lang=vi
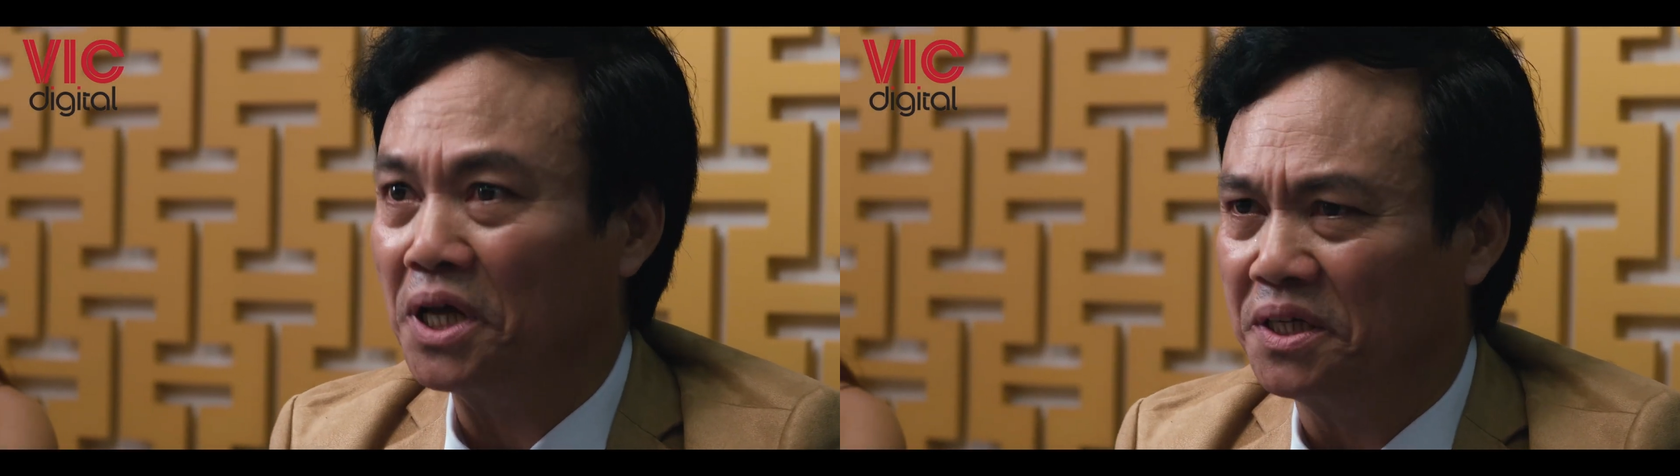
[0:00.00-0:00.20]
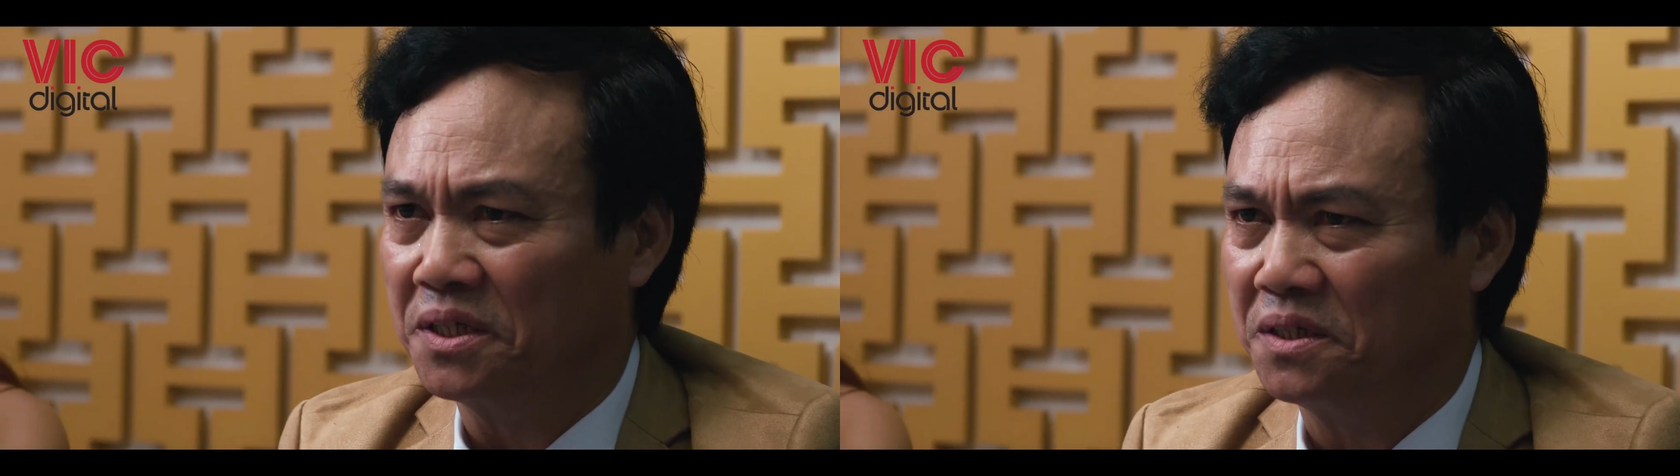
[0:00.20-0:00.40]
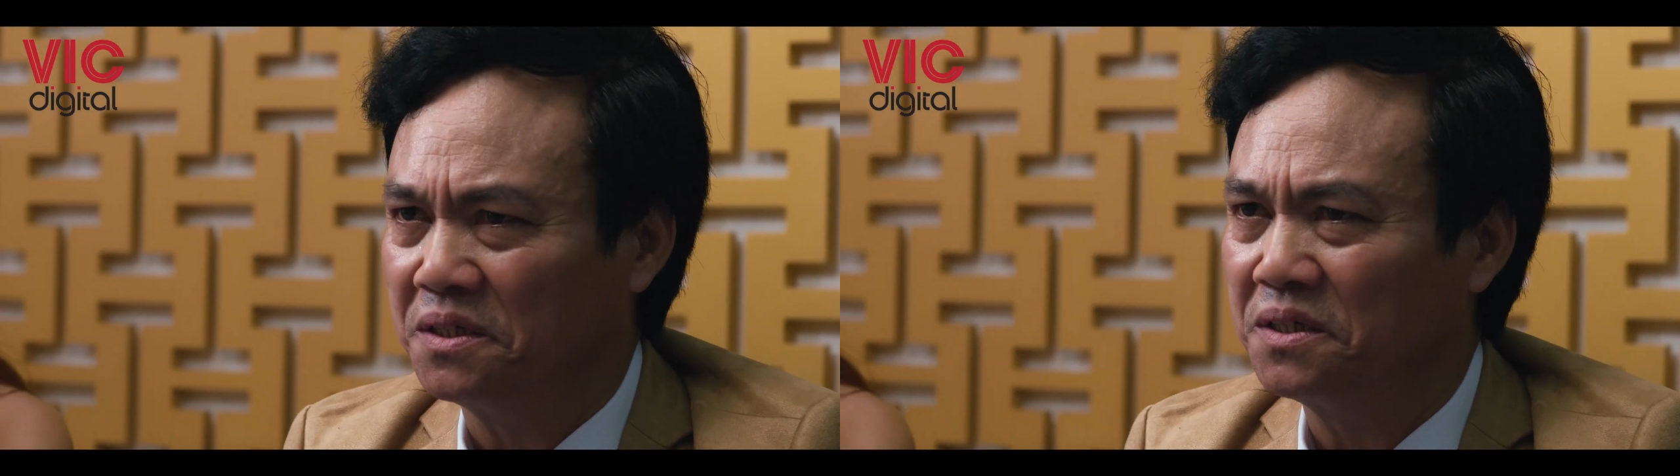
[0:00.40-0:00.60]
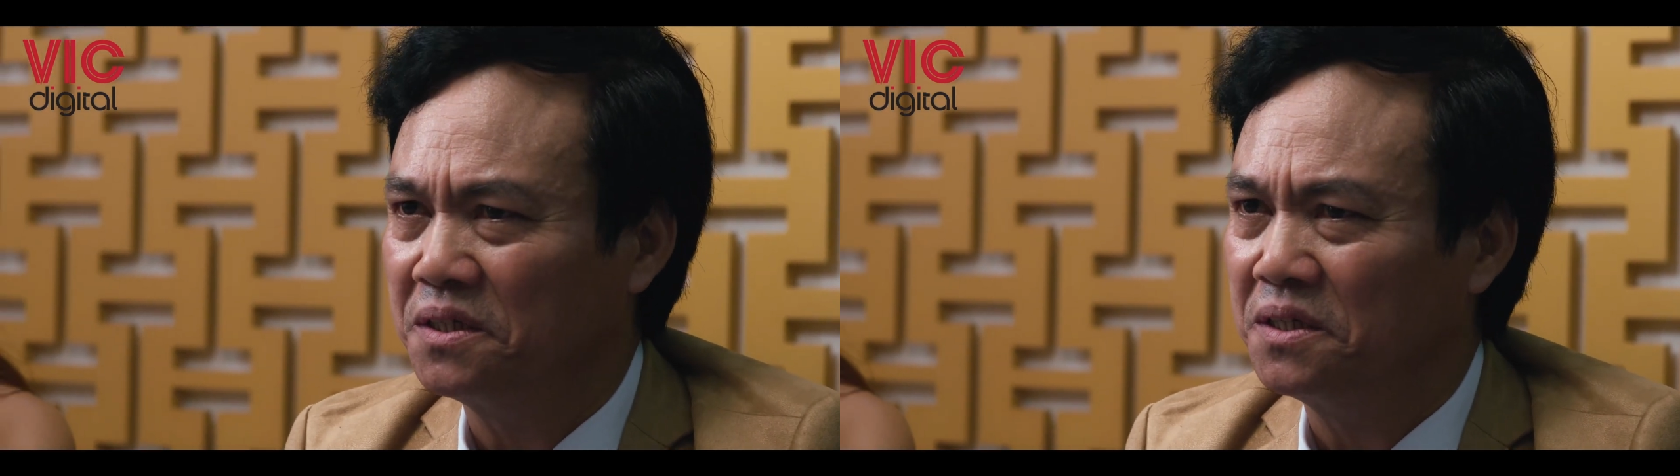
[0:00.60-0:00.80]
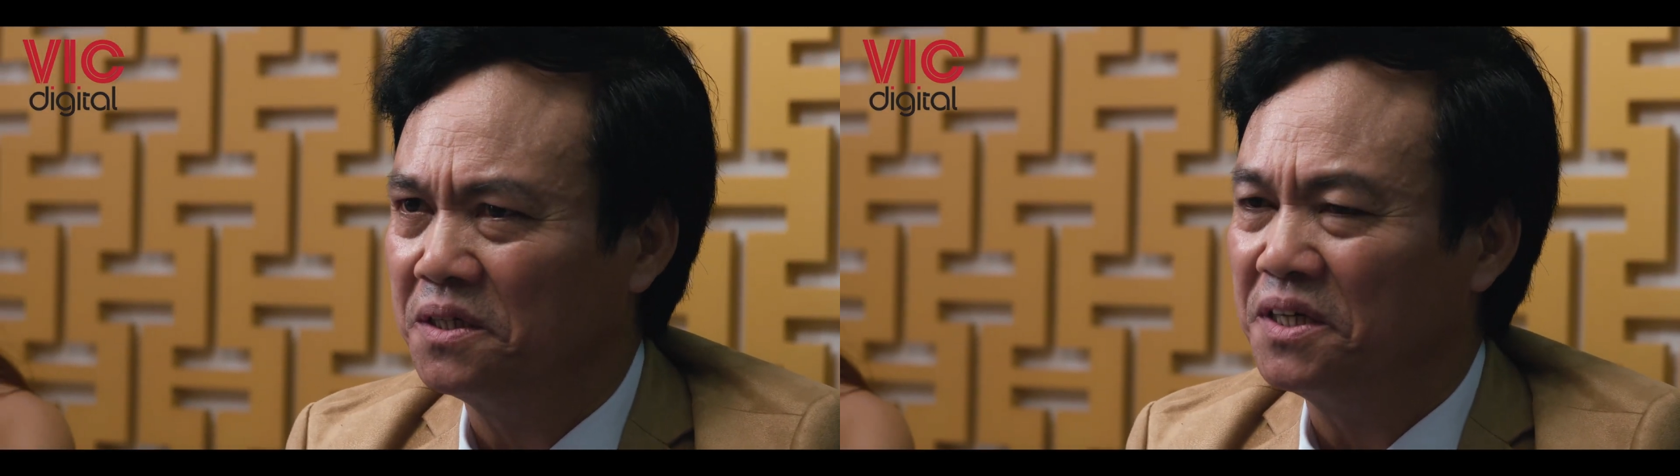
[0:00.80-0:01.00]
tỉnh
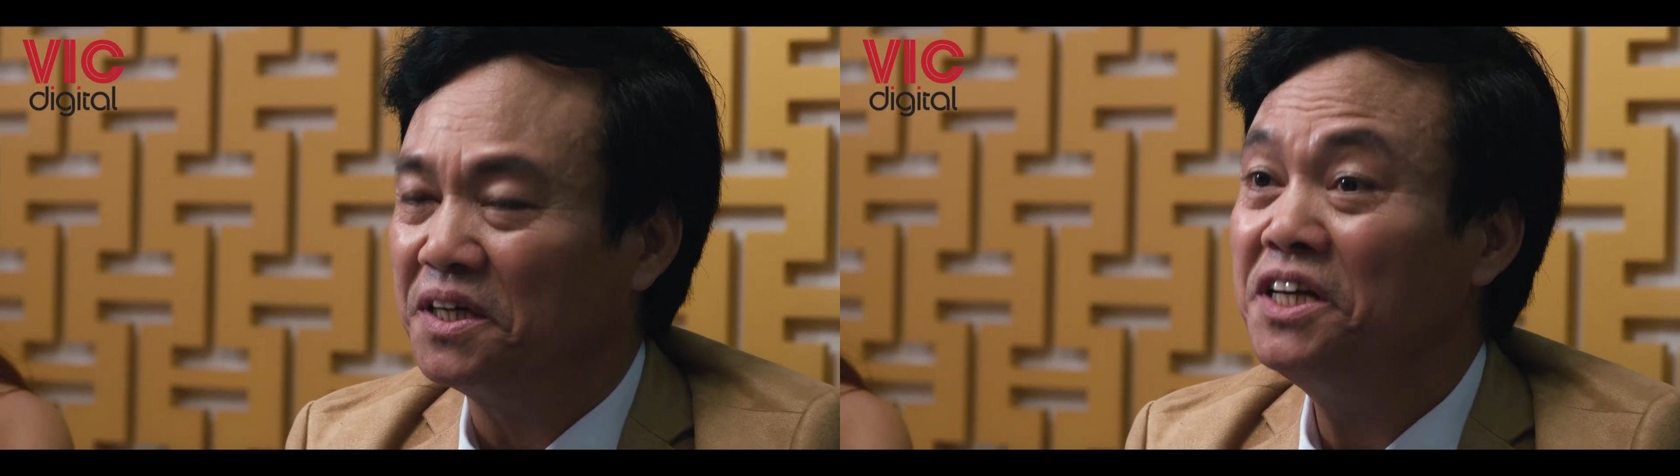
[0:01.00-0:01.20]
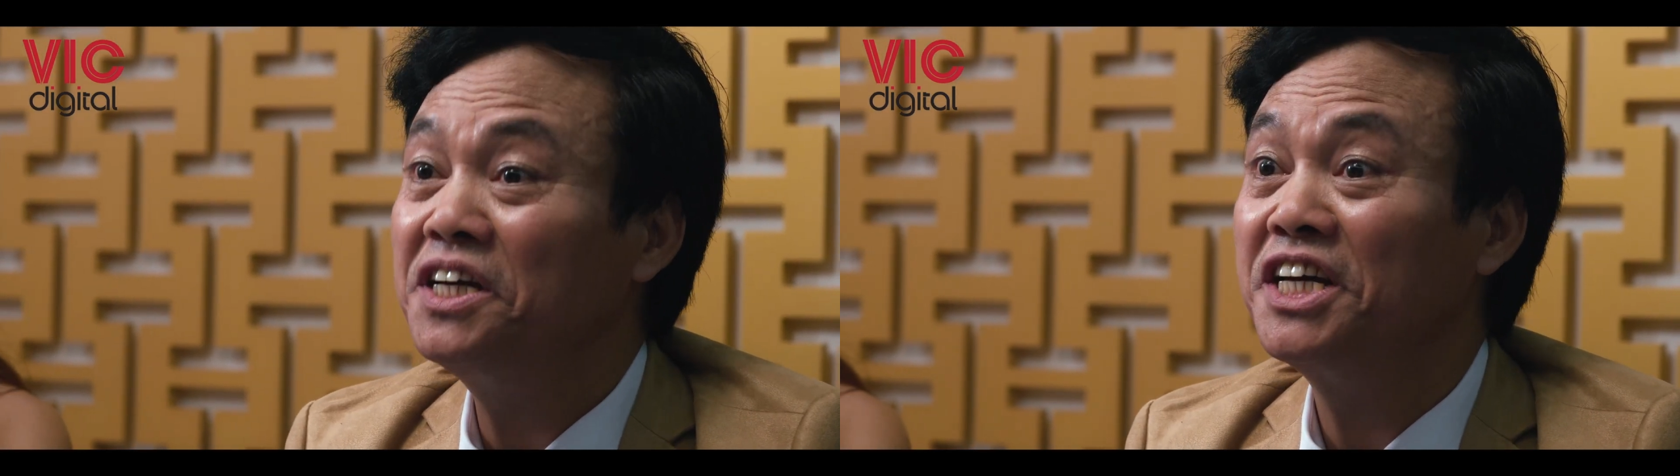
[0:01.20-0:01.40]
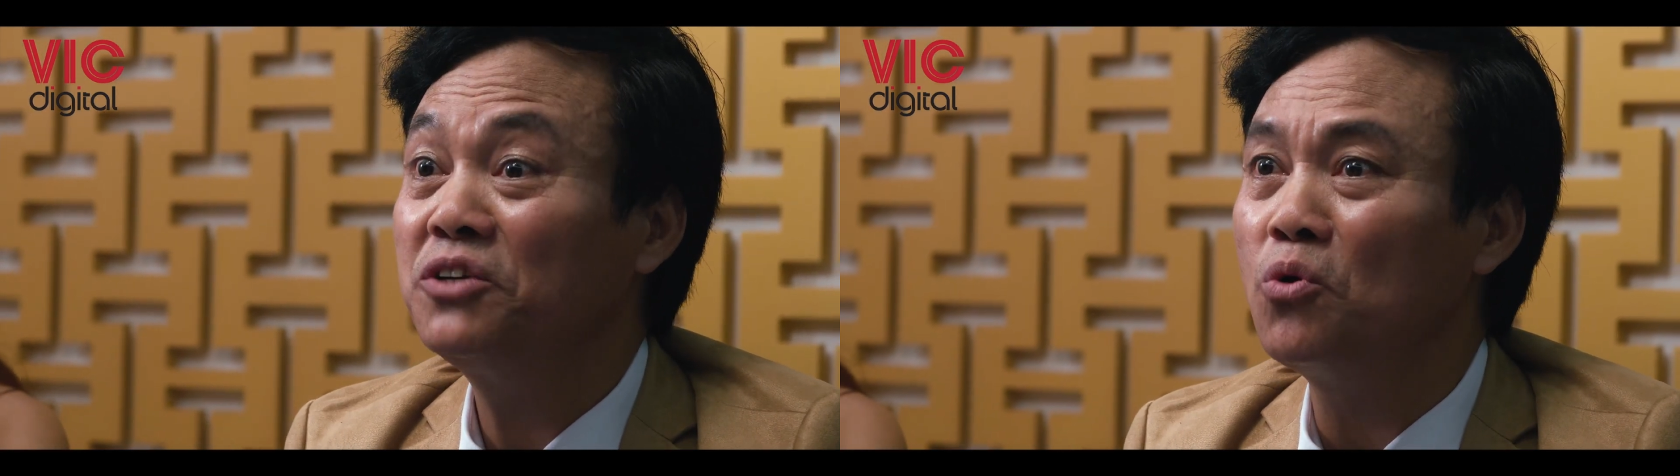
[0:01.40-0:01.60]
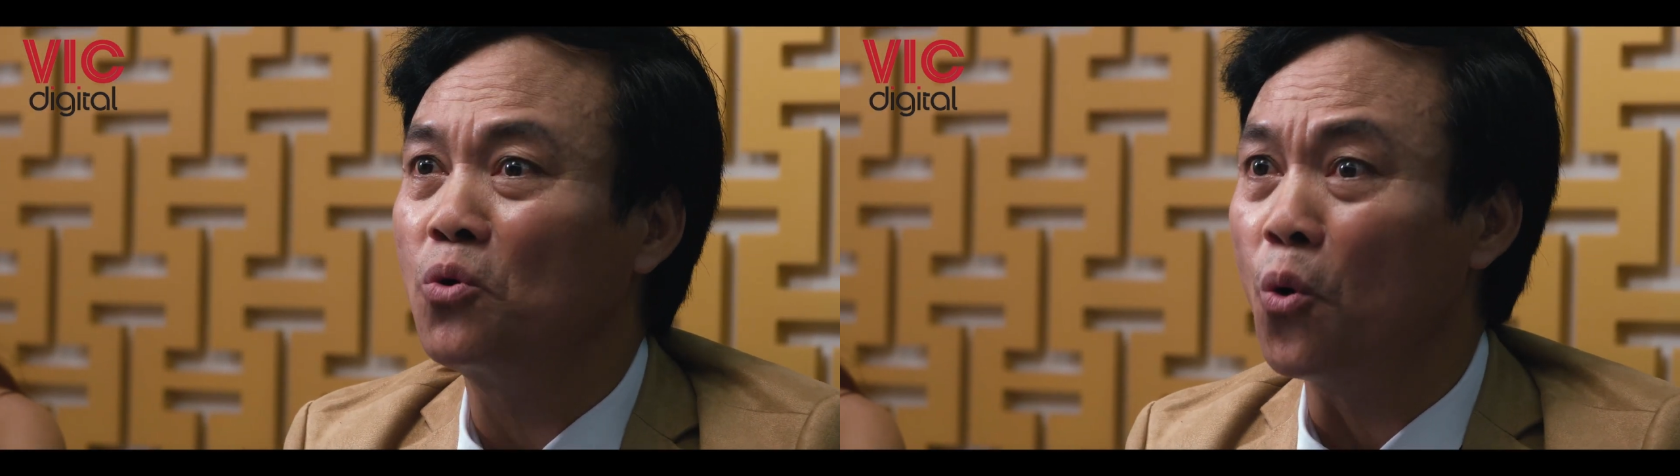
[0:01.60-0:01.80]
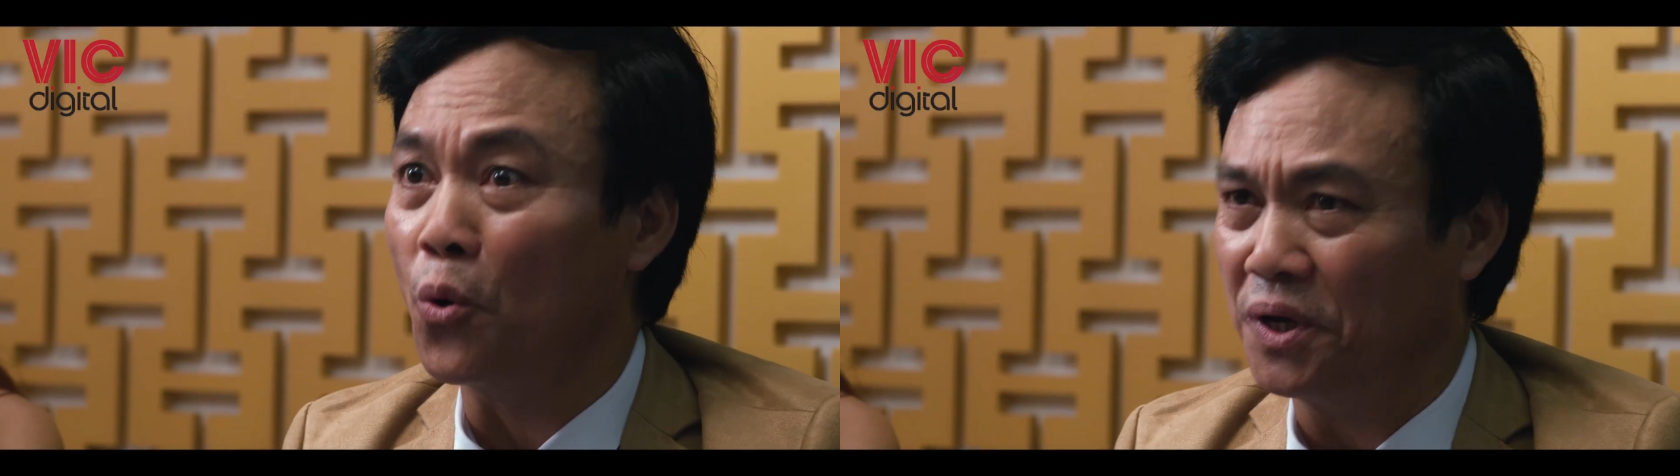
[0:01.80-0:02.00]
ý kiến của
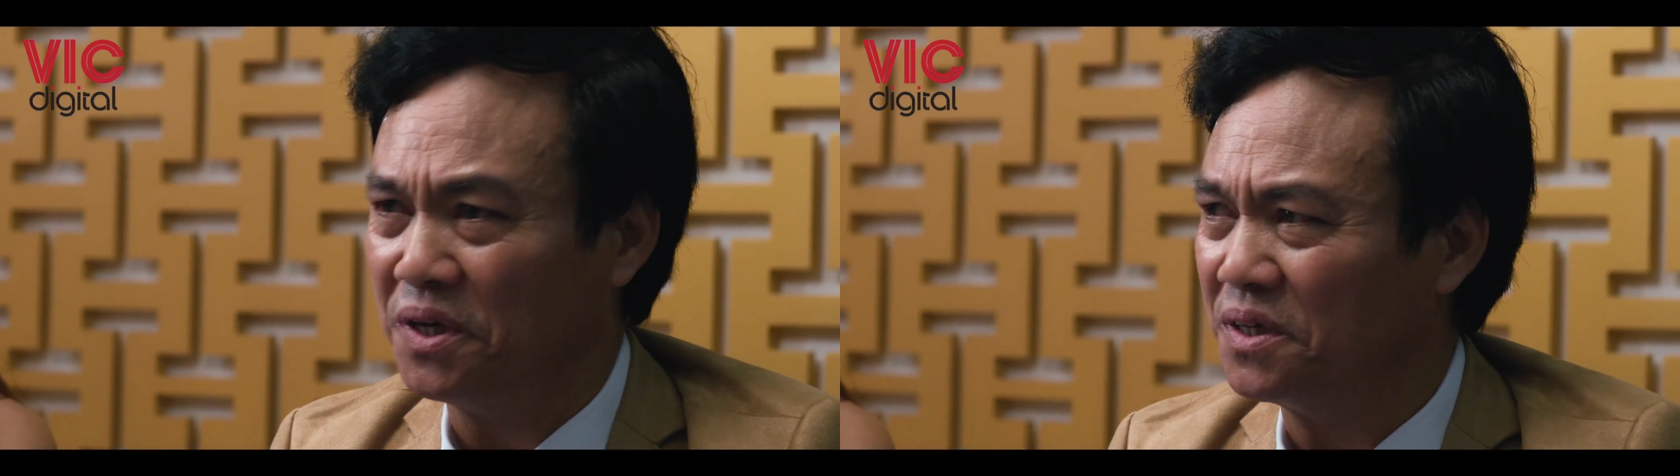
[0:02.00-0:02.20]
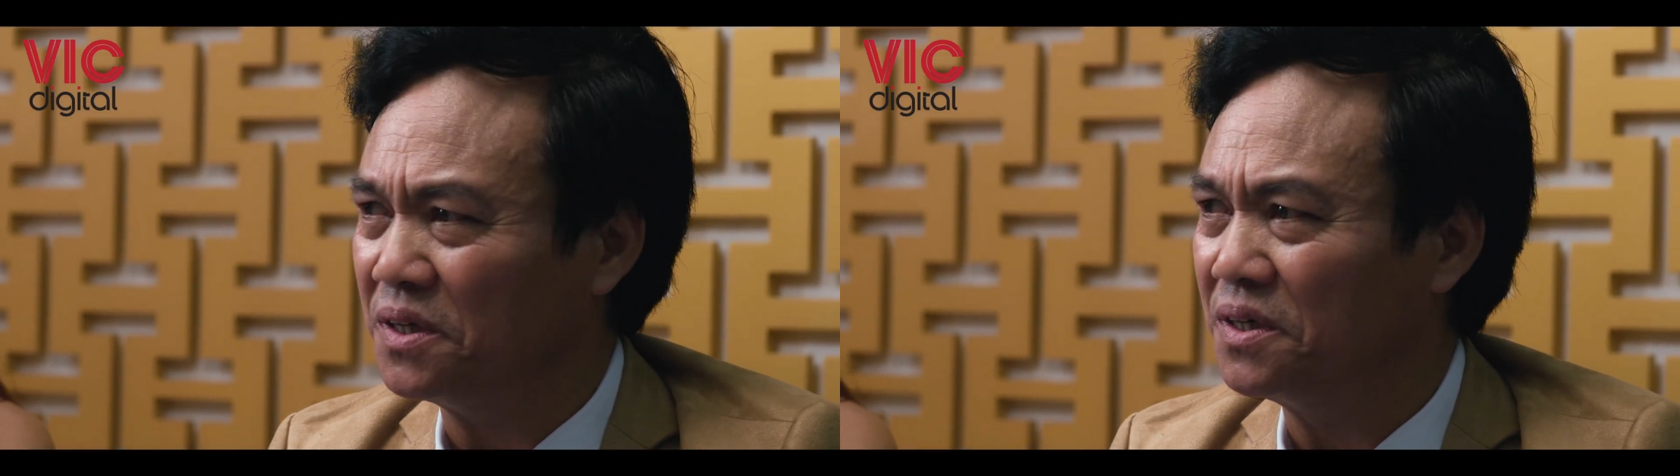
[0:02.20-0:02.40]
cụ ấy